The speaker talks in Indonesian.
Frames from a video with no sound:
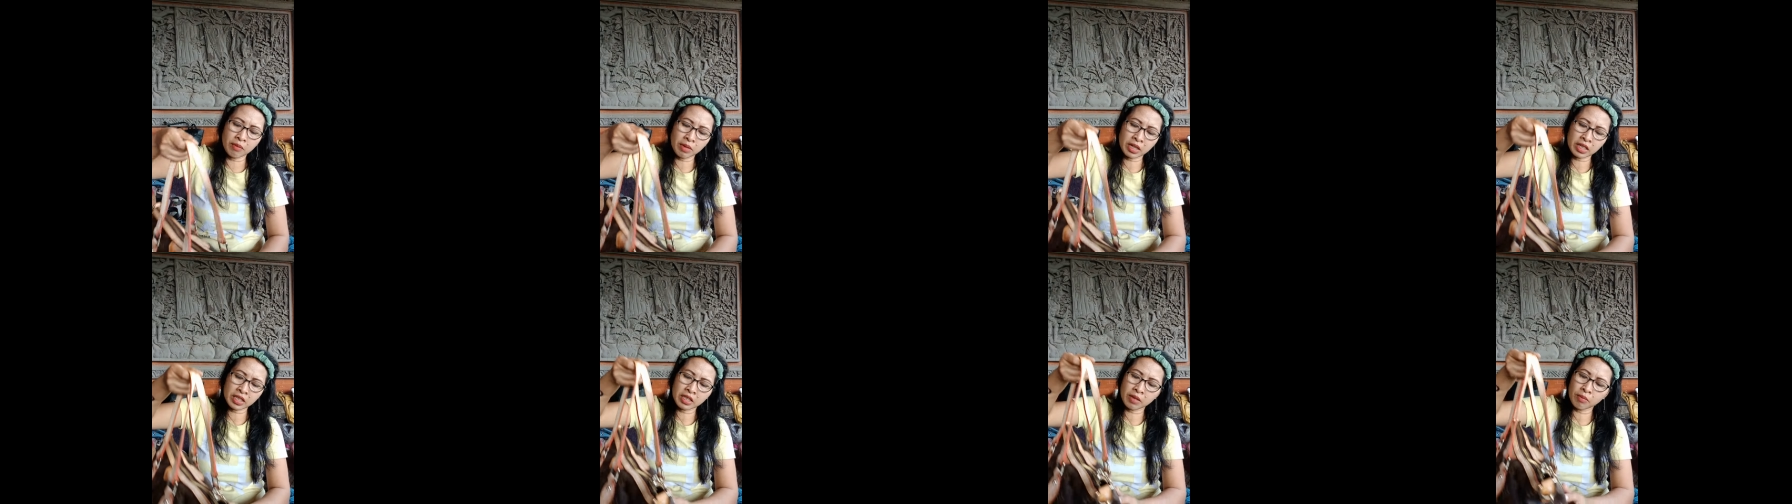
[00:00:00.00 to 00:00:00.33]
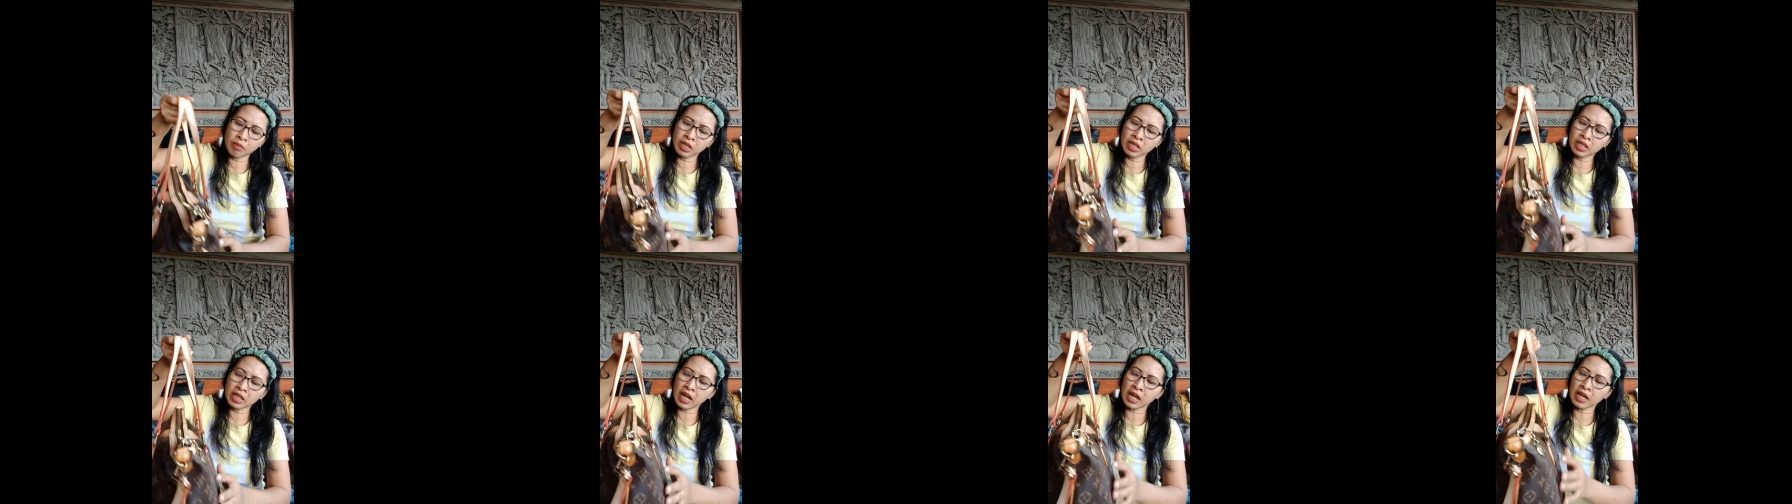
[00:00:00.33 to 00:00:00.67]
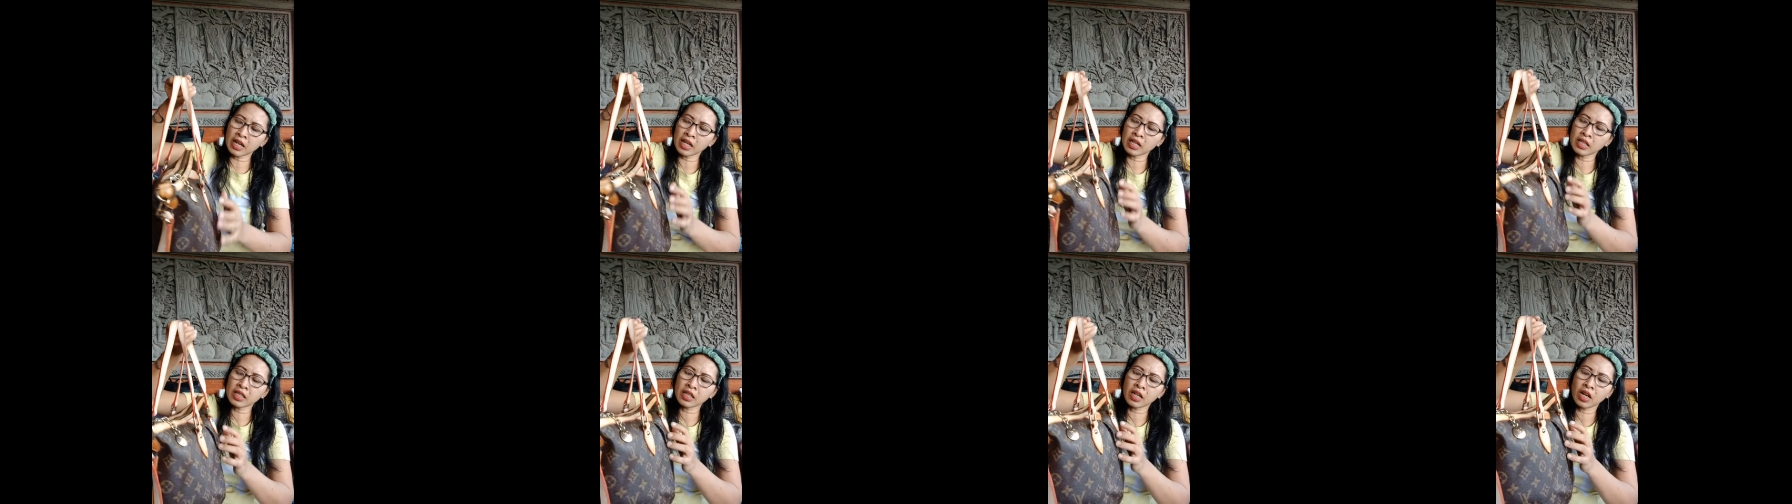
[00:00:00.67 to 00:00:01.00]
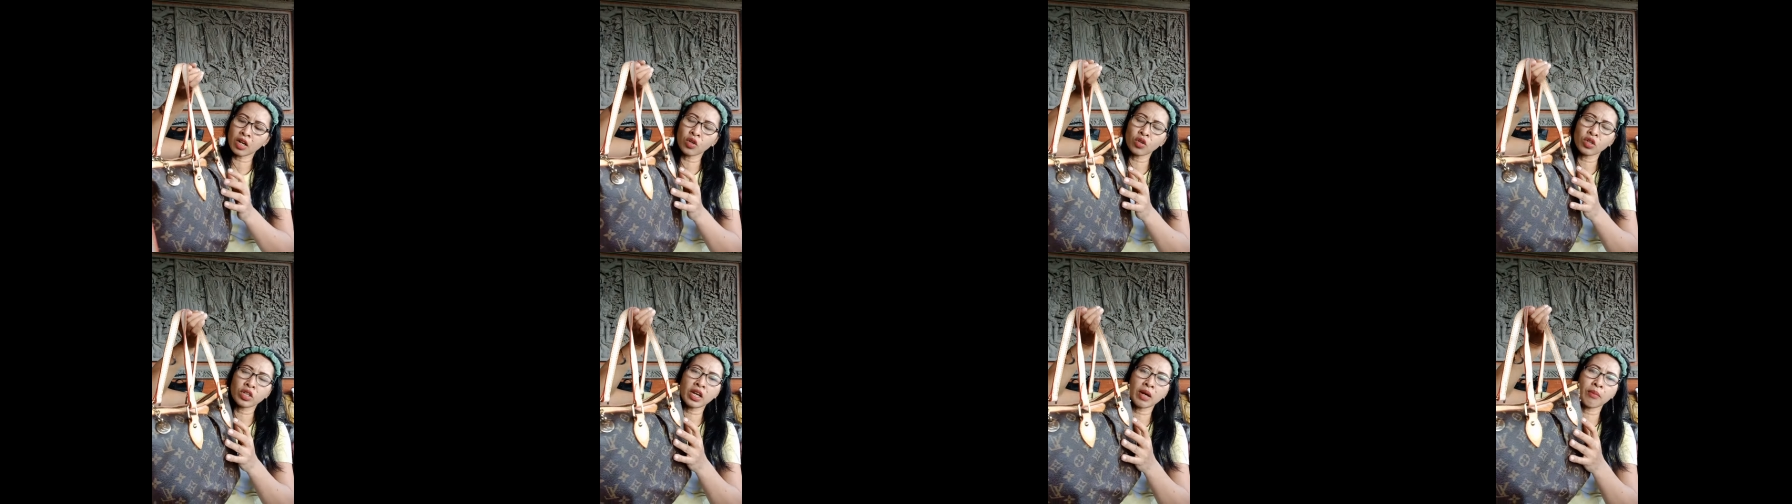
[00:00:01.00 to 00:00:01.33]
masih mentah nanti
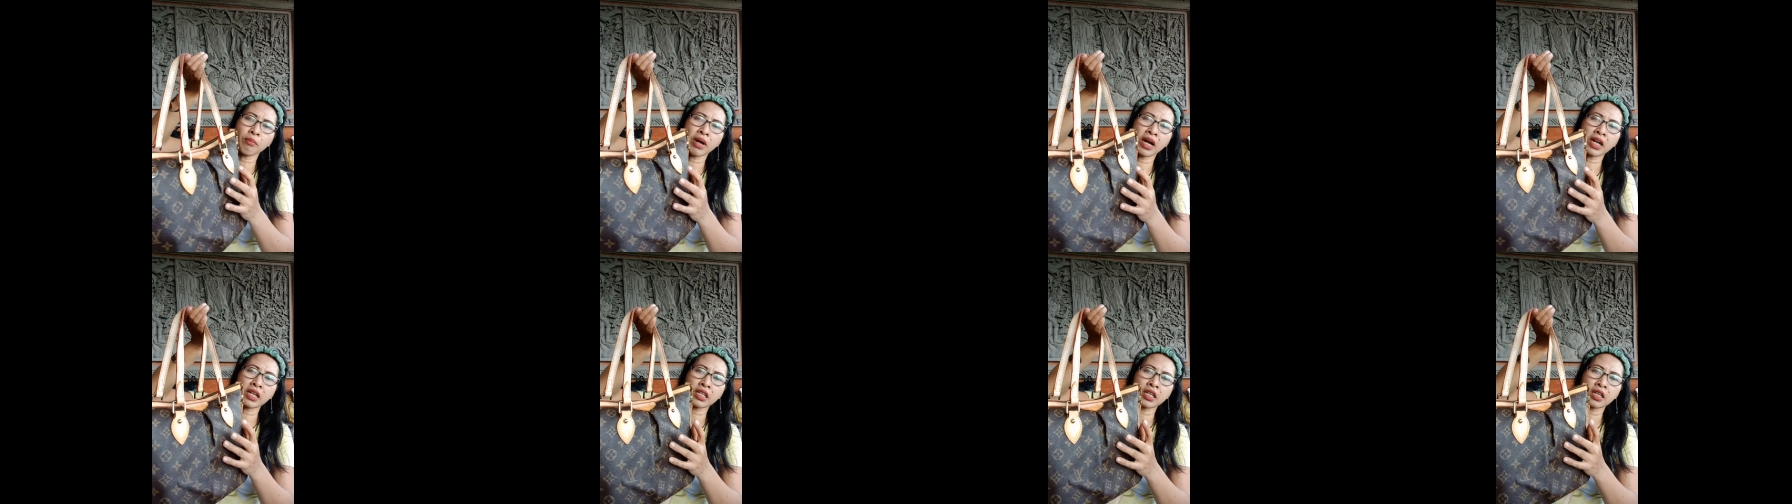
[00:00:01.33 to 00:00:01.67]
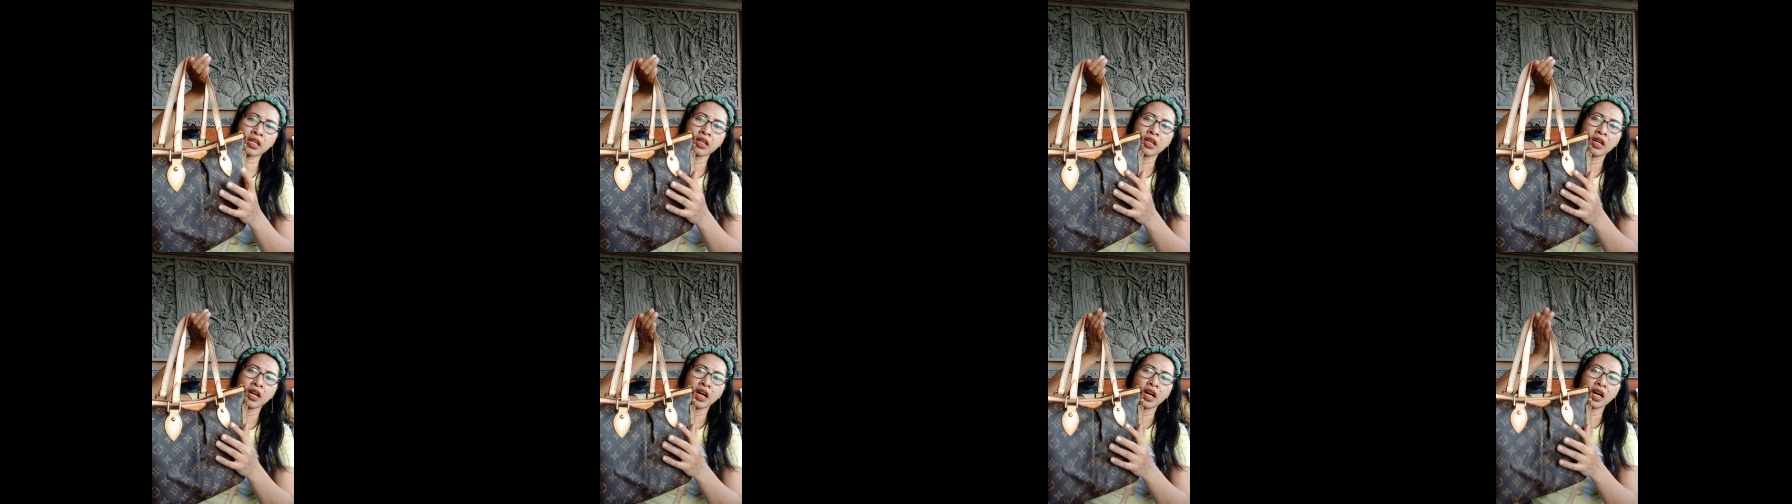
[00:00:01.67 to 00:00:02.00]
kalau dia mateng